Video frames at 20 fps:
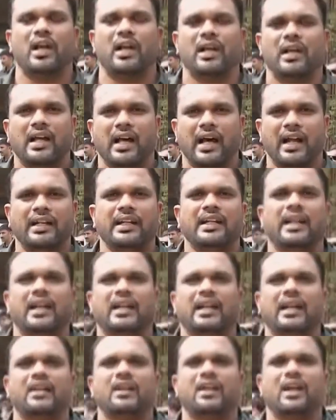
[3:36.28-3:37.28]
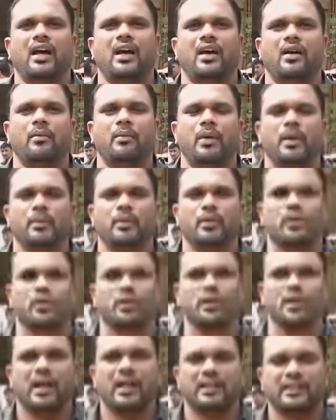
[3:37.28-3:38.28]
కూడా అన్ని రకాలుగా మేము
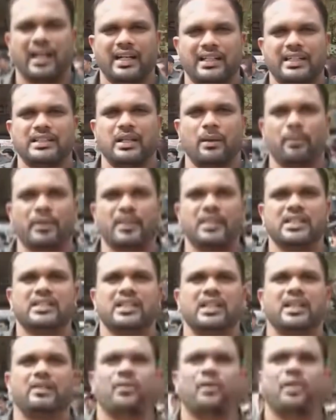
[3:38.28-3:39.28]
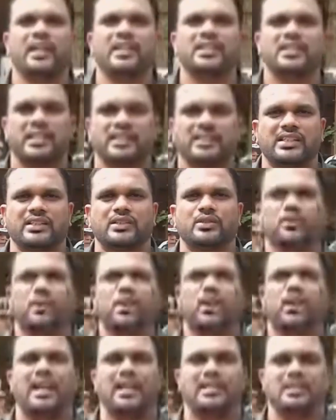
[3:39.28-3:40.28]
దానికి సంబంధించినటువంటి ఇన్స్ట్రక్షన్స్
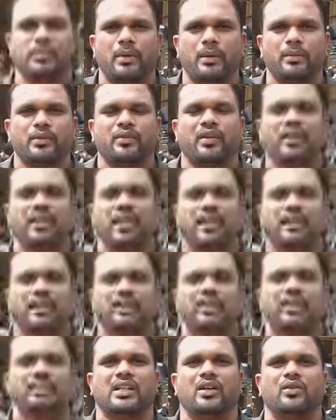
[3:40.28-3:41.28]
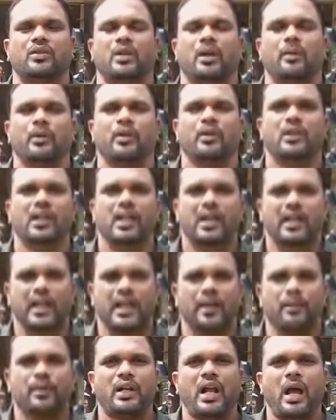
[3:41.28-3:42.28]
కూడా రాష్ట్ర ప్రభుత్వానికి అందజేస్తూ ఉన్నాము
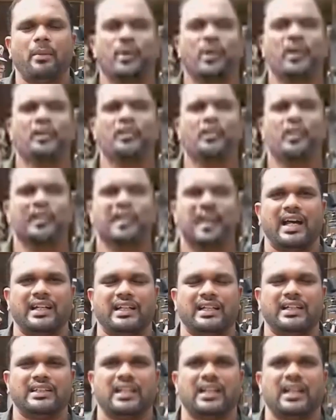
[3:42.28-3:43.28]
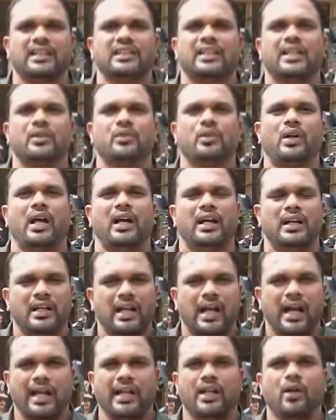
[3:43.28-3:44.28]
రేపు రాబోయేటువంటి కార్యకర్తలందరూ కూడా
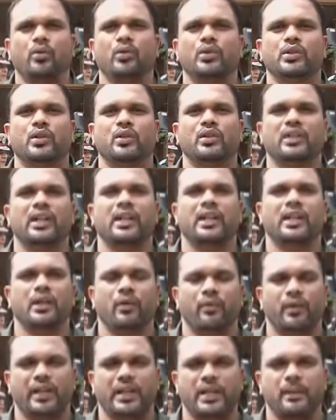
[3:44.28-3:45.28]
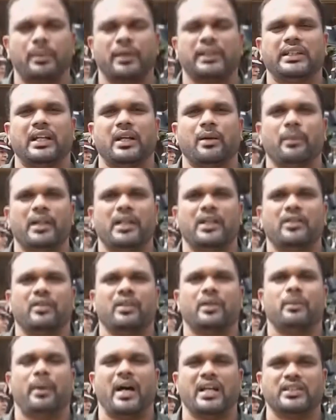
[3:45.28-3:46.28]
అలవ్ ఉంటుంది ఎవరికి
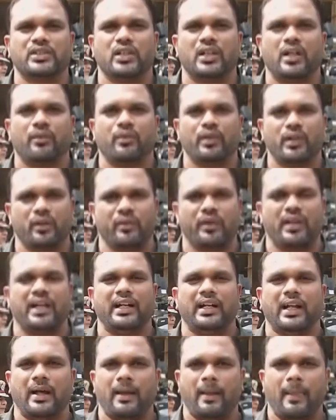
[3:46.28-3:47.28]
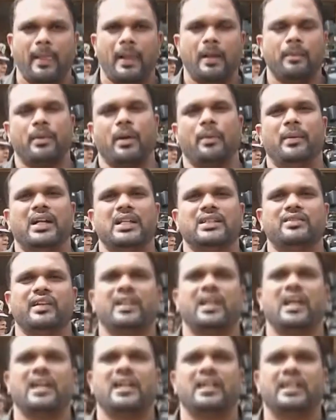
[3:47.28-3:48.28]
ప్రత్యేకమైనటువంటి పాసులు లేవు ఎవరైనా ప్రమాణ
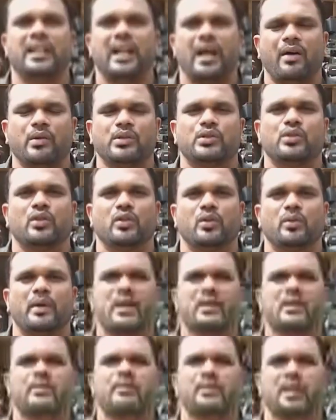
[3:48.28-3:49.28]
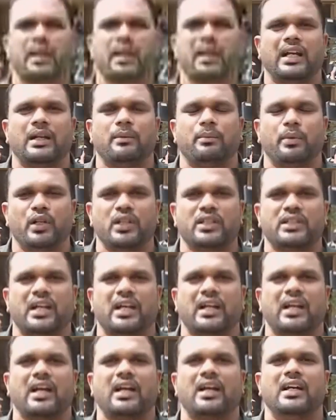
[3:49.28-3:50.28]
స్వీకారానికి రావచ్చు అంటూ మాత్రం తెలంగాణ పోలీస్
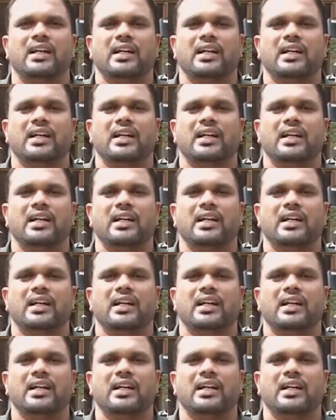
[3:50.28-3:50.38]
శాఖ